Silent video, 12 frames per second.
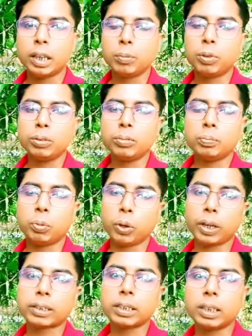এবং
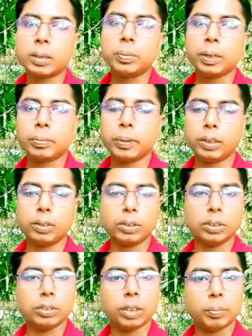প্রোডাকশান ডিপার্টমেন্টেও
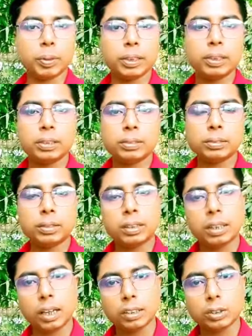কিন্তু আপনাদের
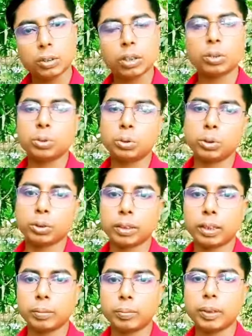কাজ করার সুযোগ
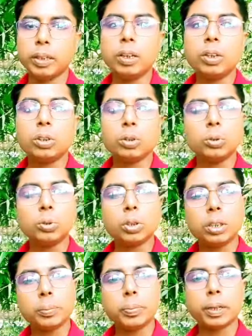থাকবে তো দুটো
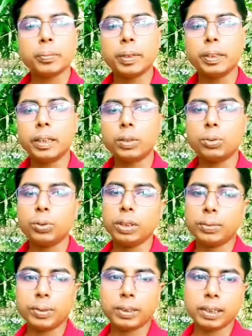ডিপার্টমেন্টেই
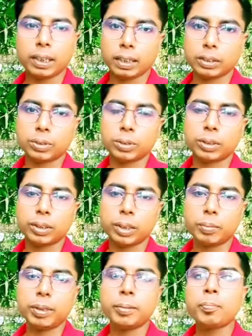ঘুরিয়ে ফিরিয়ে কাজ করতে
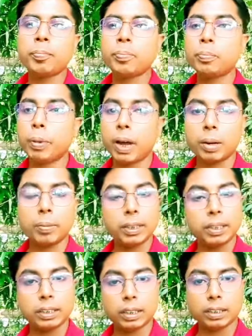হবে
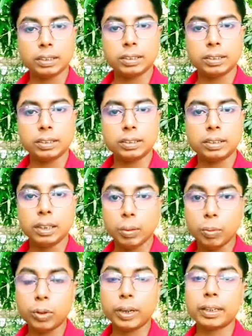পারমানেন্ট কাজ
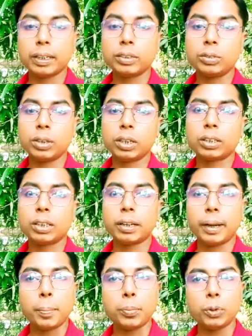এবং এটা কিন্তু একটা
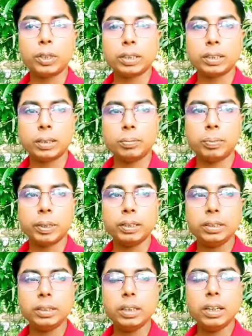রেপুটেড কোম্পানি